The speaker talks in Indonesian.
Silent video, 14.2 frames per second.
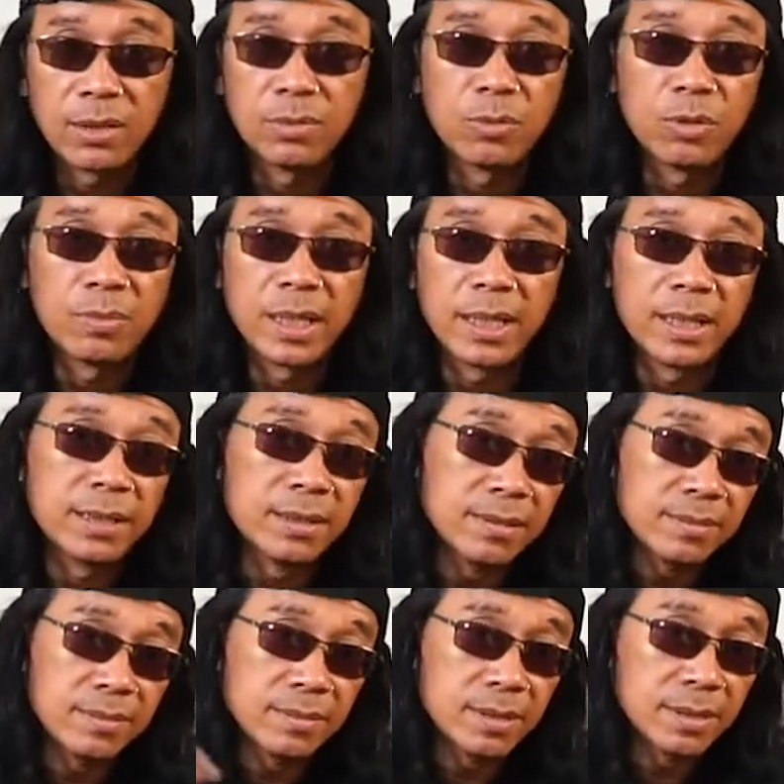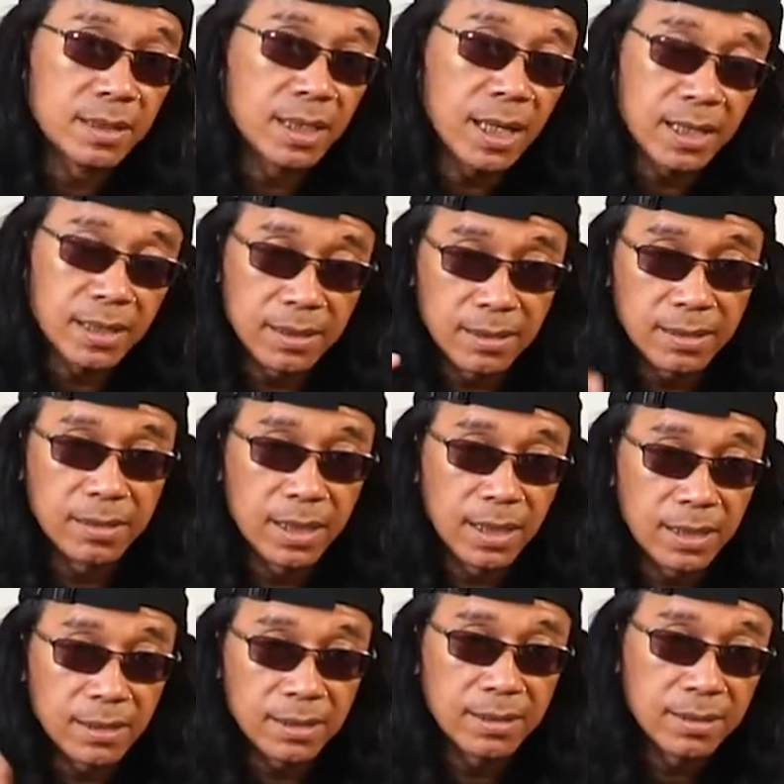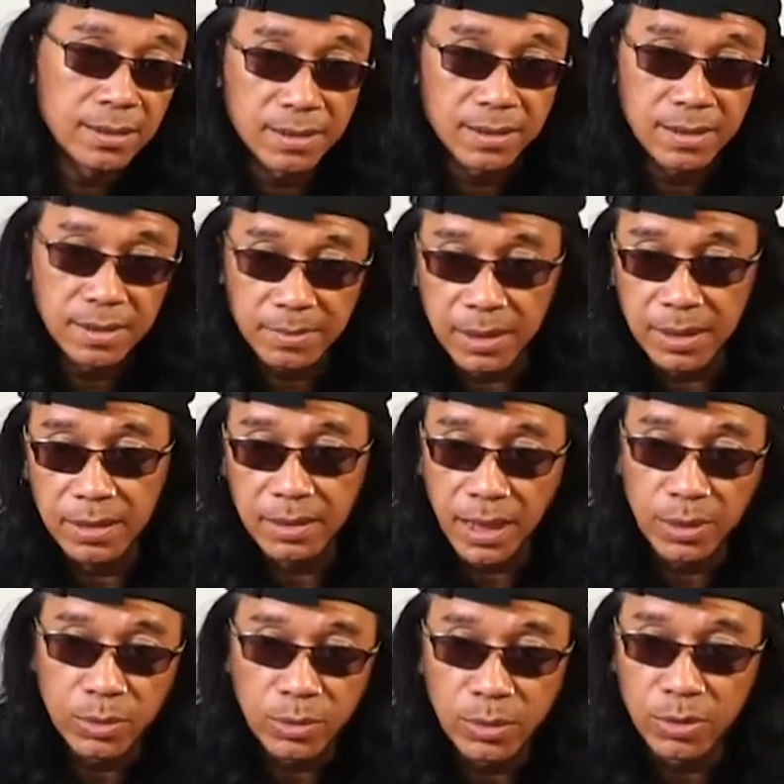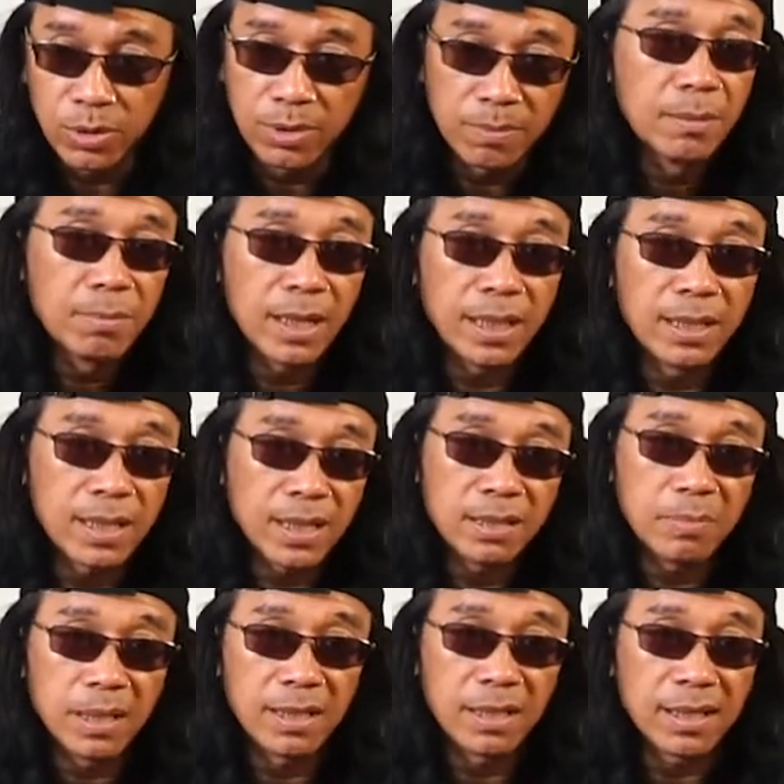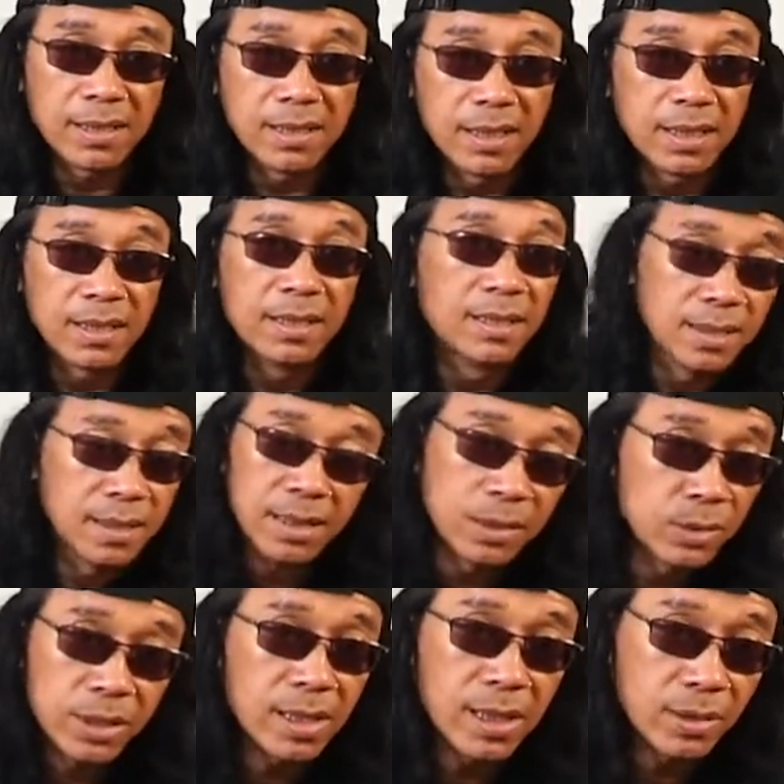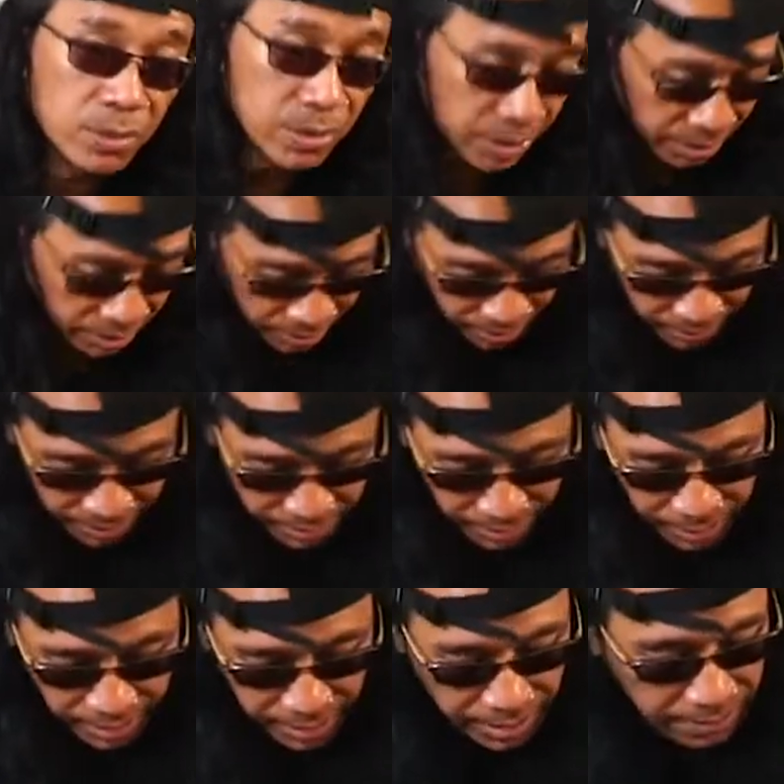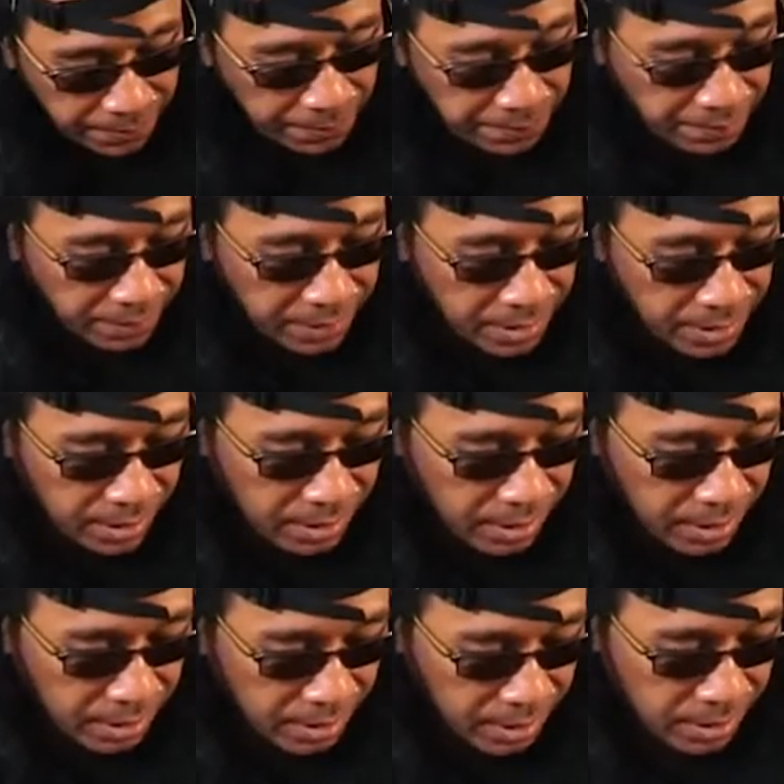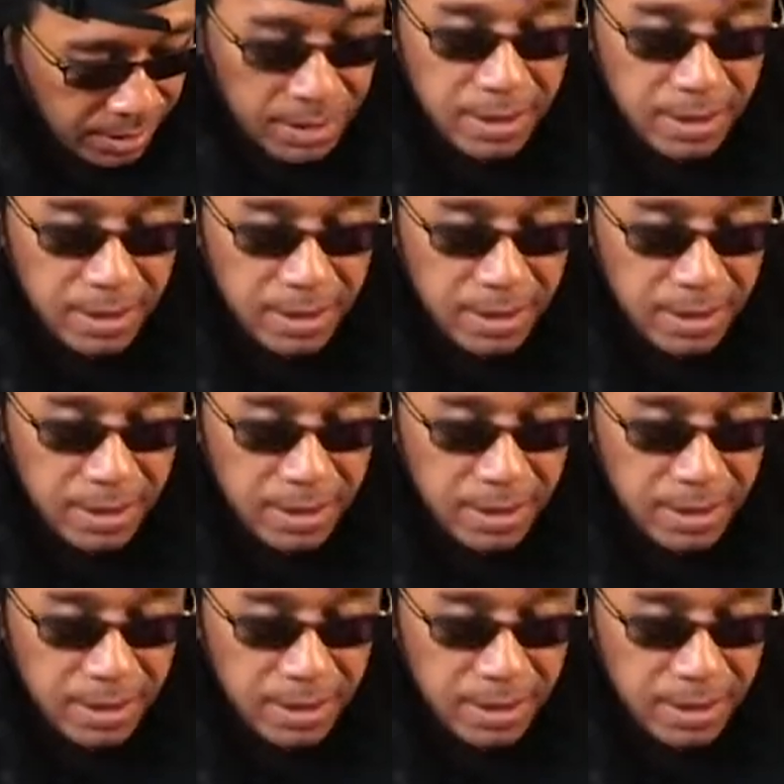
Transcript: lu mau main dengan dengan uh, apa, naik turun pelan keras pelan keras ya itu terlalu oke sekali lagi uh,